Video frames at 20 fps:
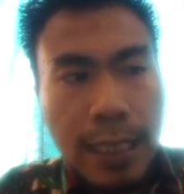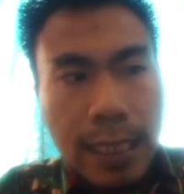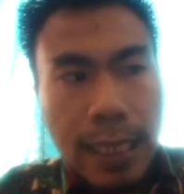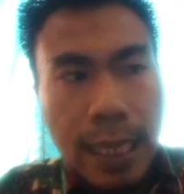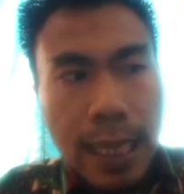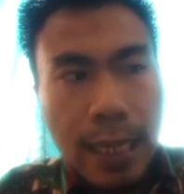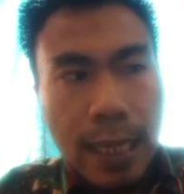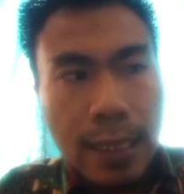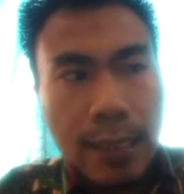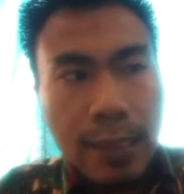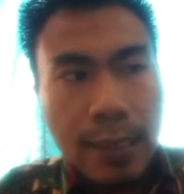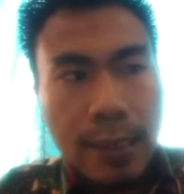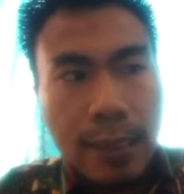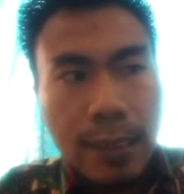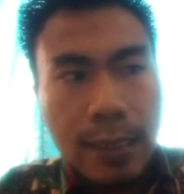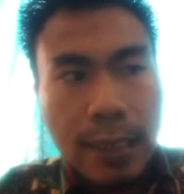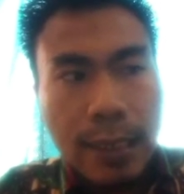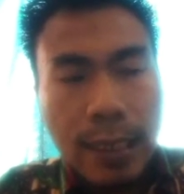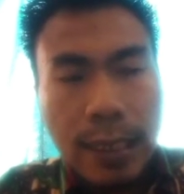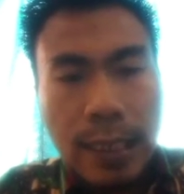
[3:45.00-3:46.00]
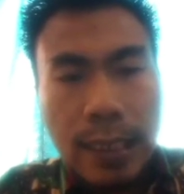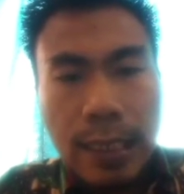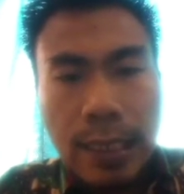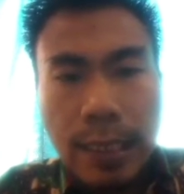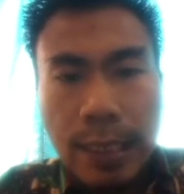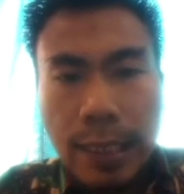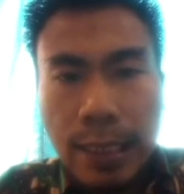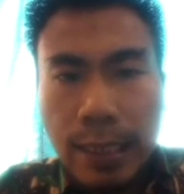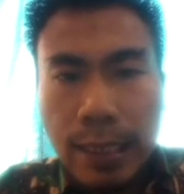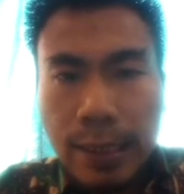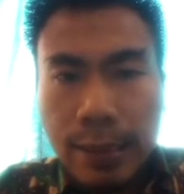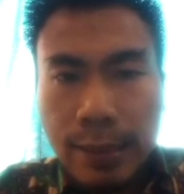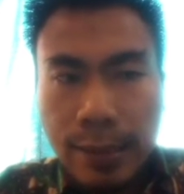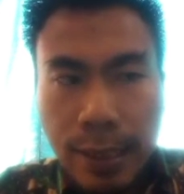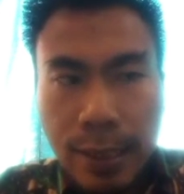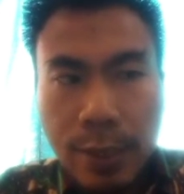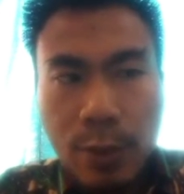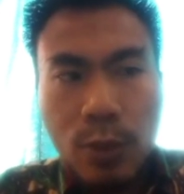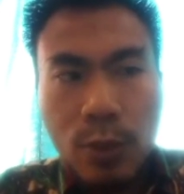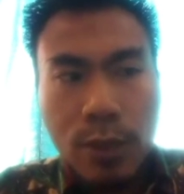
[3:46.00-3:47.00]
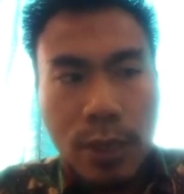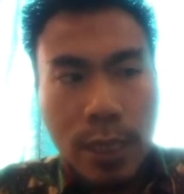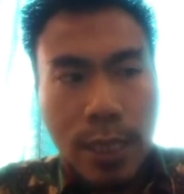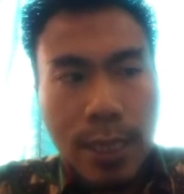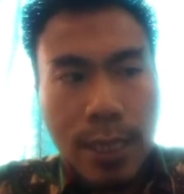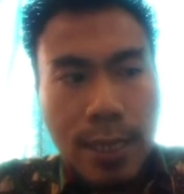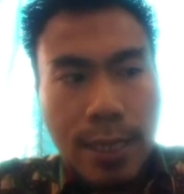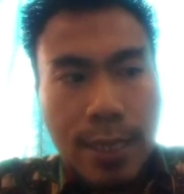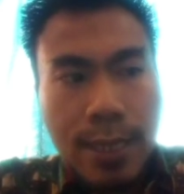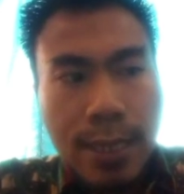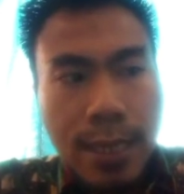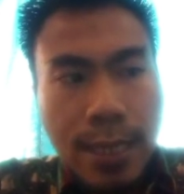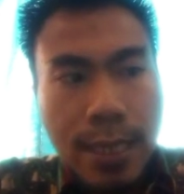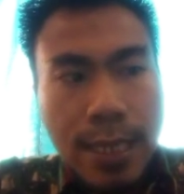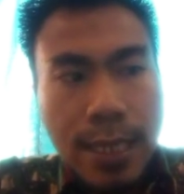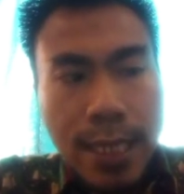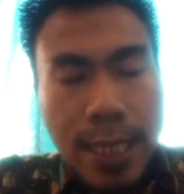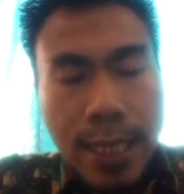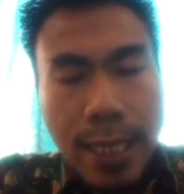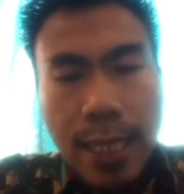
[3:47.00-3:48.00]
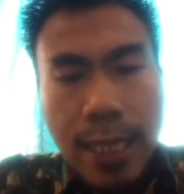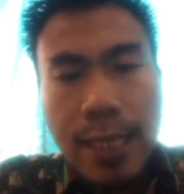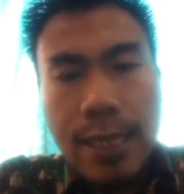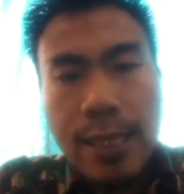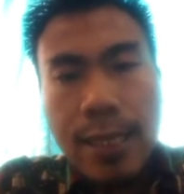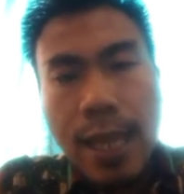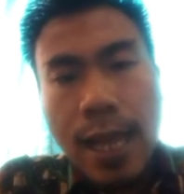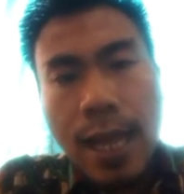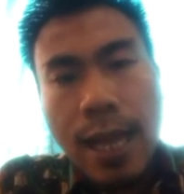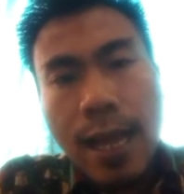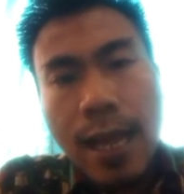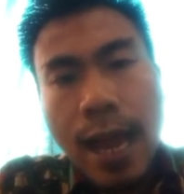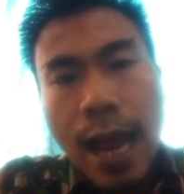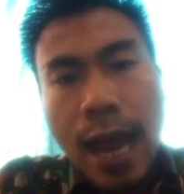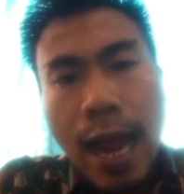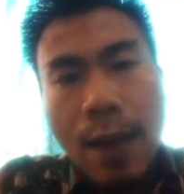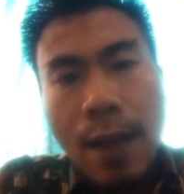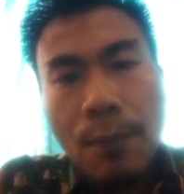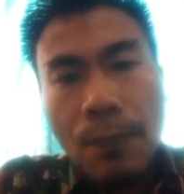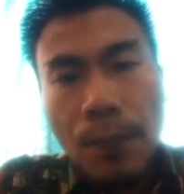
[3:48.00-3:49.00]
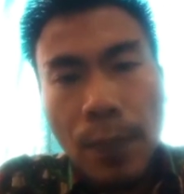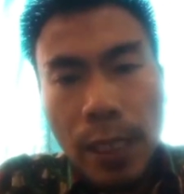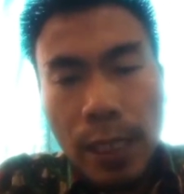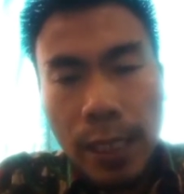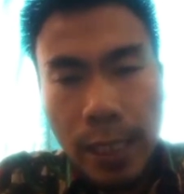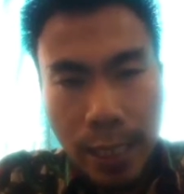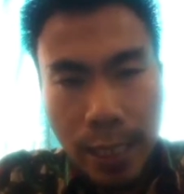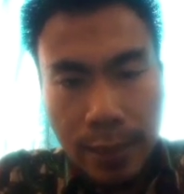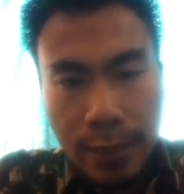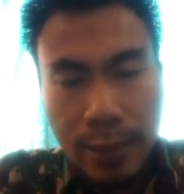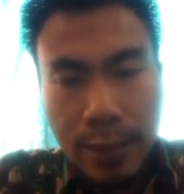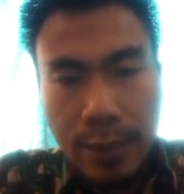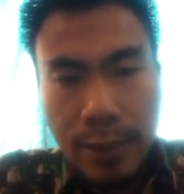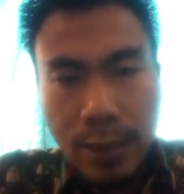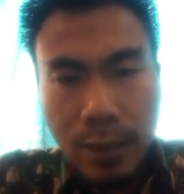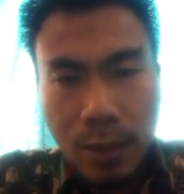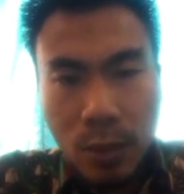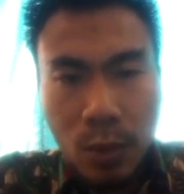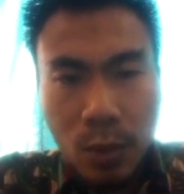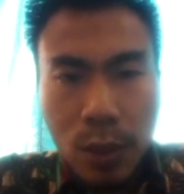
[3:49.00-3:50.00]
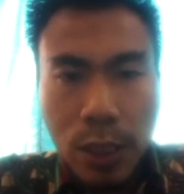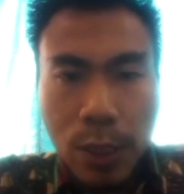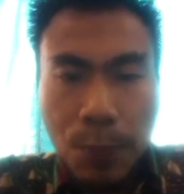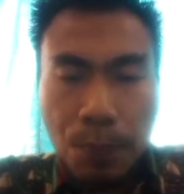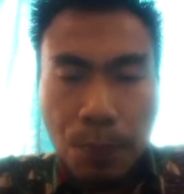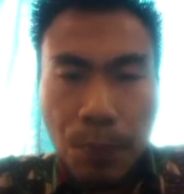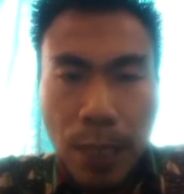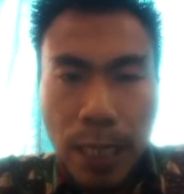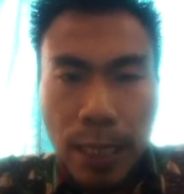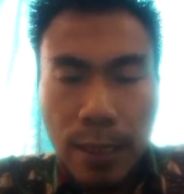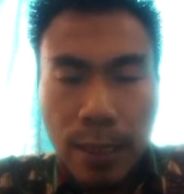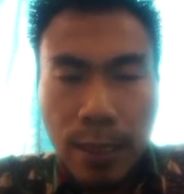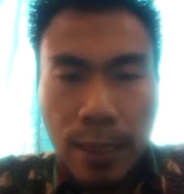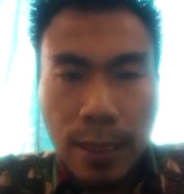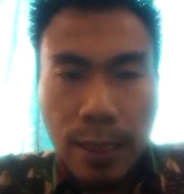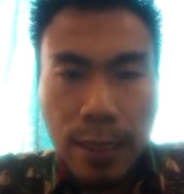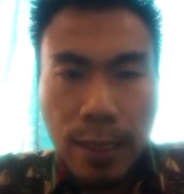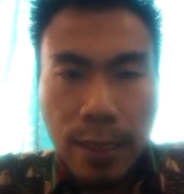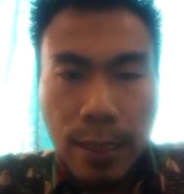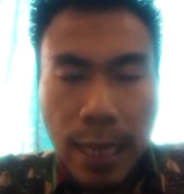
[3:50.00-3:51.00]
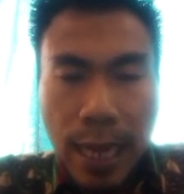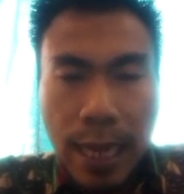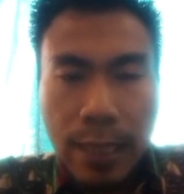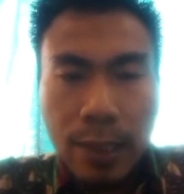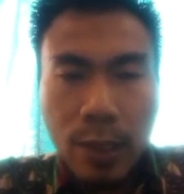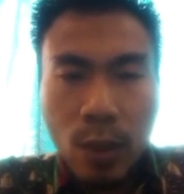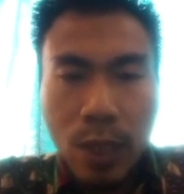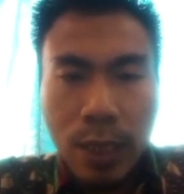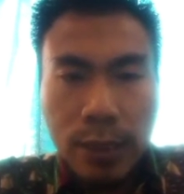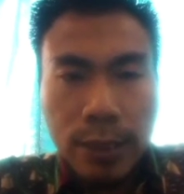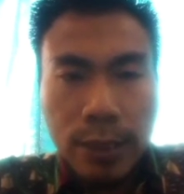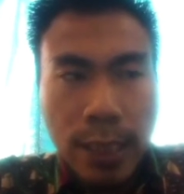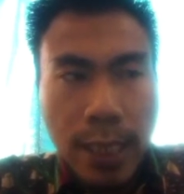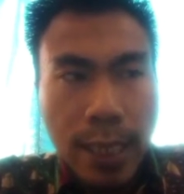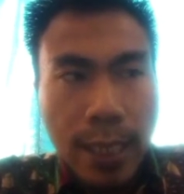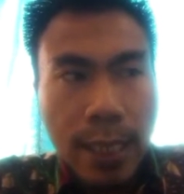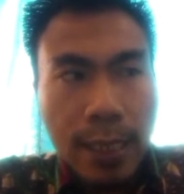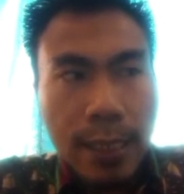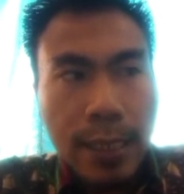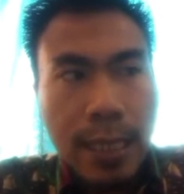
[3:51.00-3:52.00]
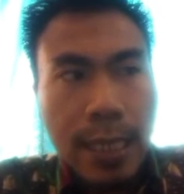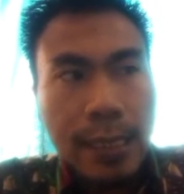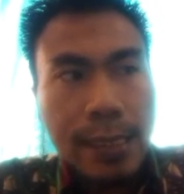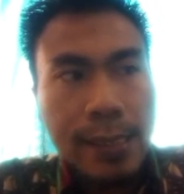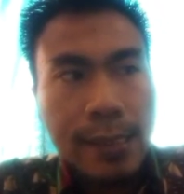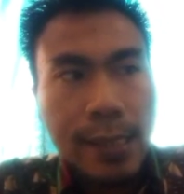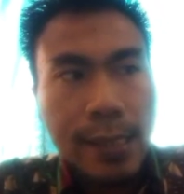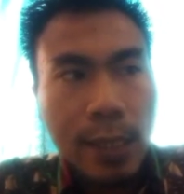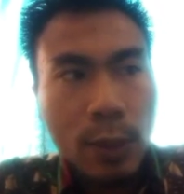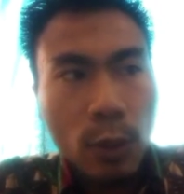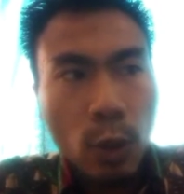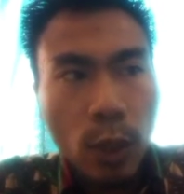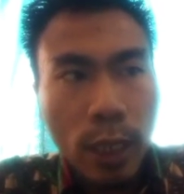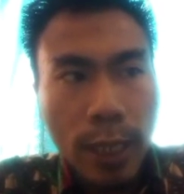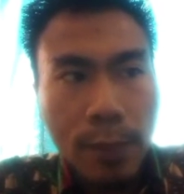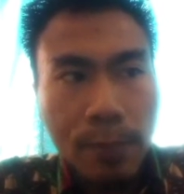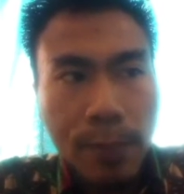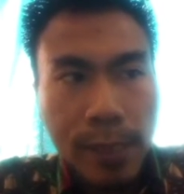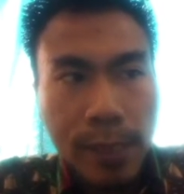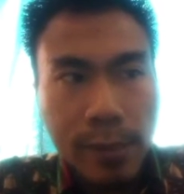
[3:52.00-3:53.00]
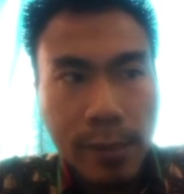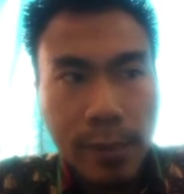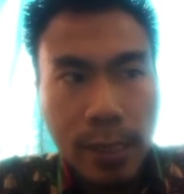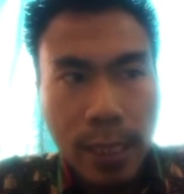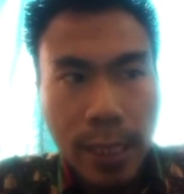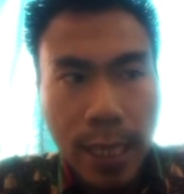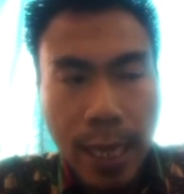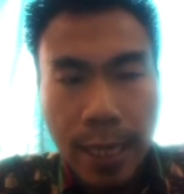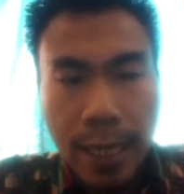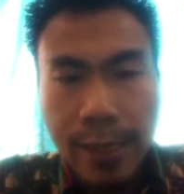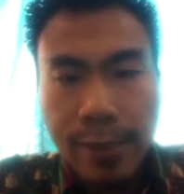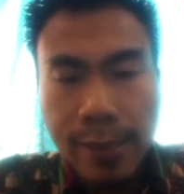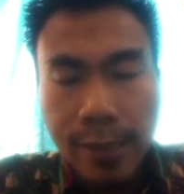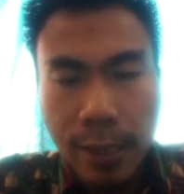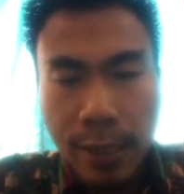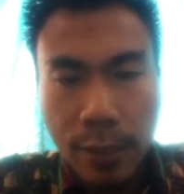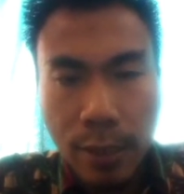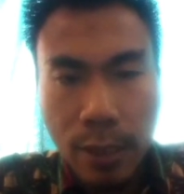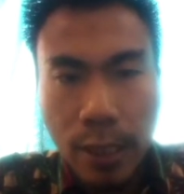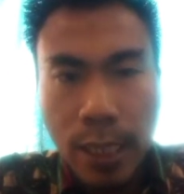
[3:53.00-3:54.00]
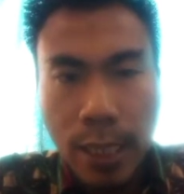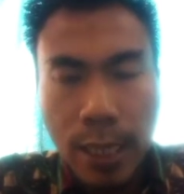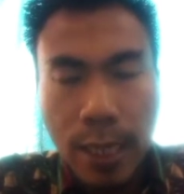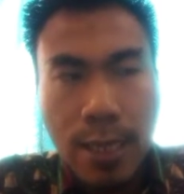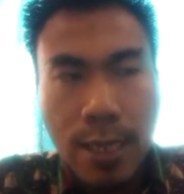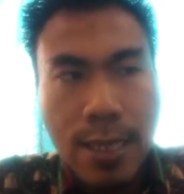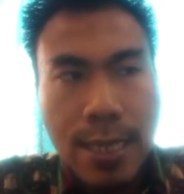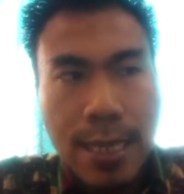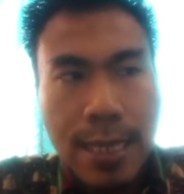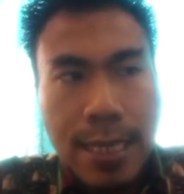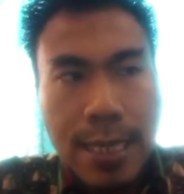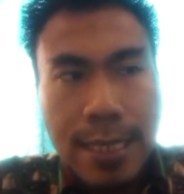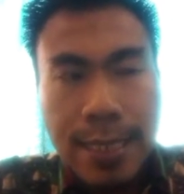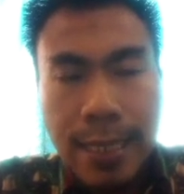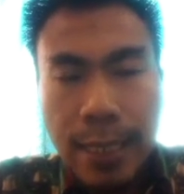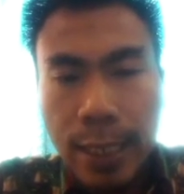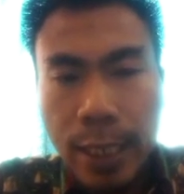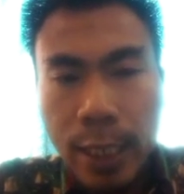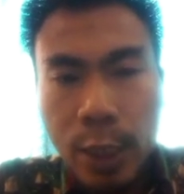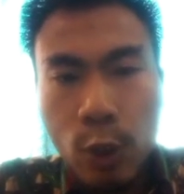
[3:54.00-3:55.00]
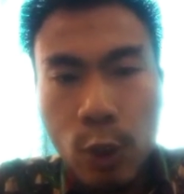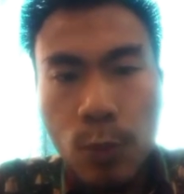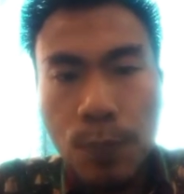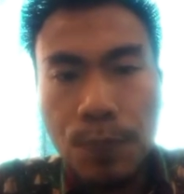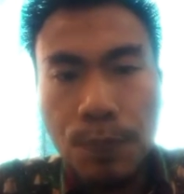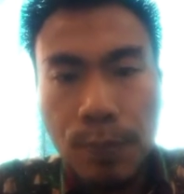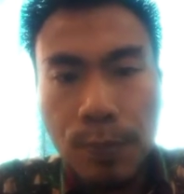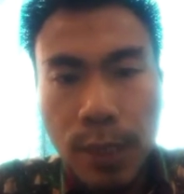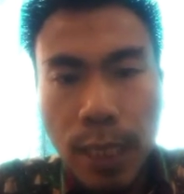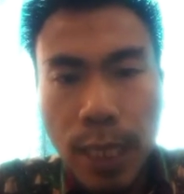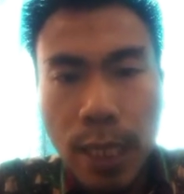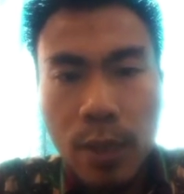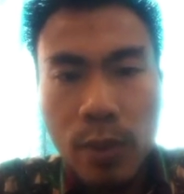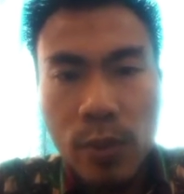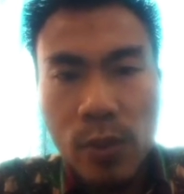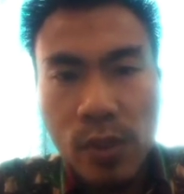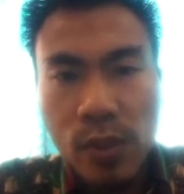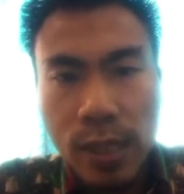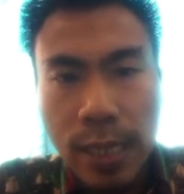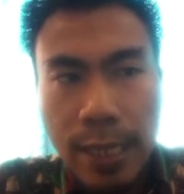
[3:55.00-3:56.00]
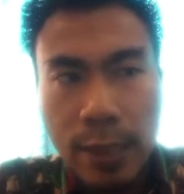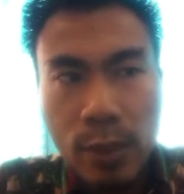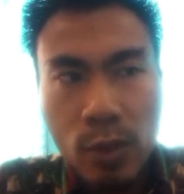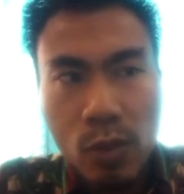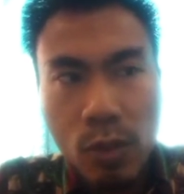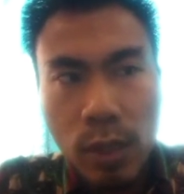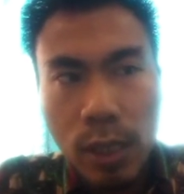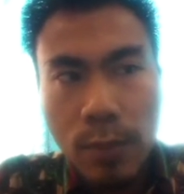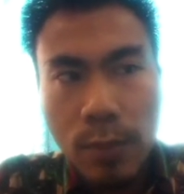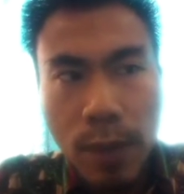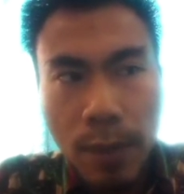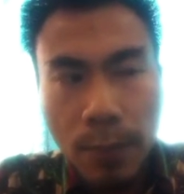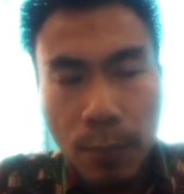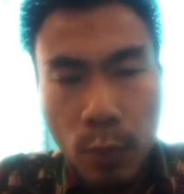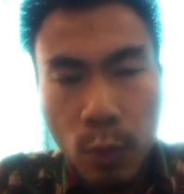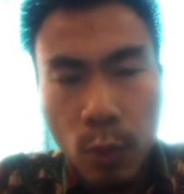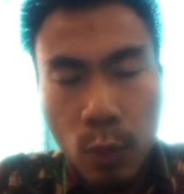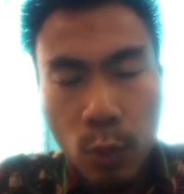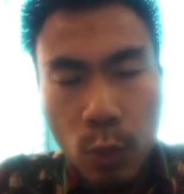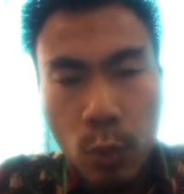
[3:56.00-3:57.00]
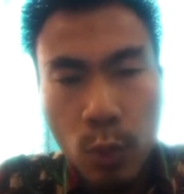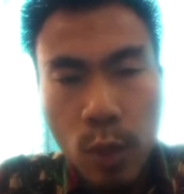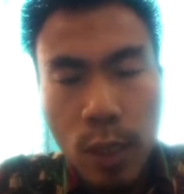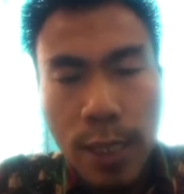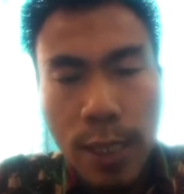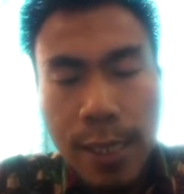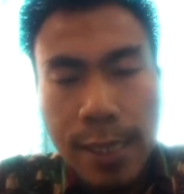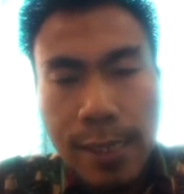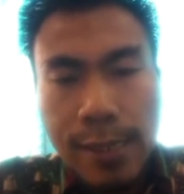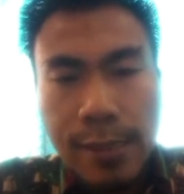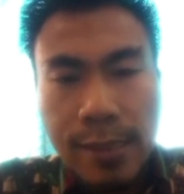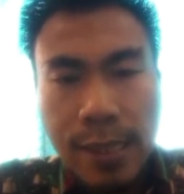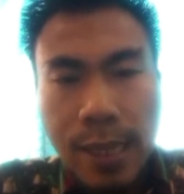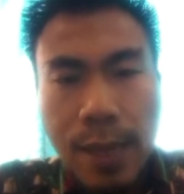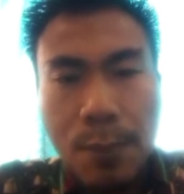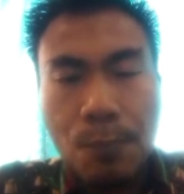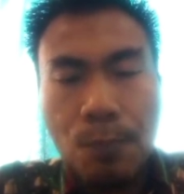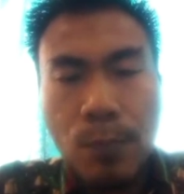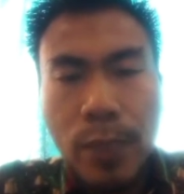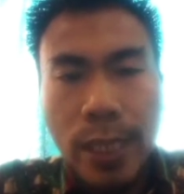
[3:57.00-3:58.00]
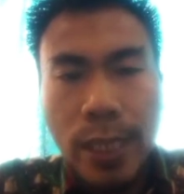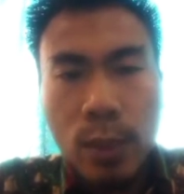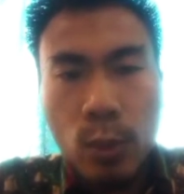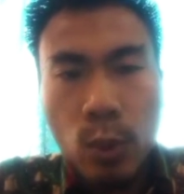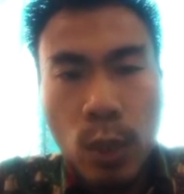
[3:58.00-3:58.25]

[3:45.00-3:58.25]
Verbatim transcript: Nah, selanjutnya kita melihat kutipan atau ajaran dari Santo Clemens dari Alexandria yang hidup tahun 150 sampai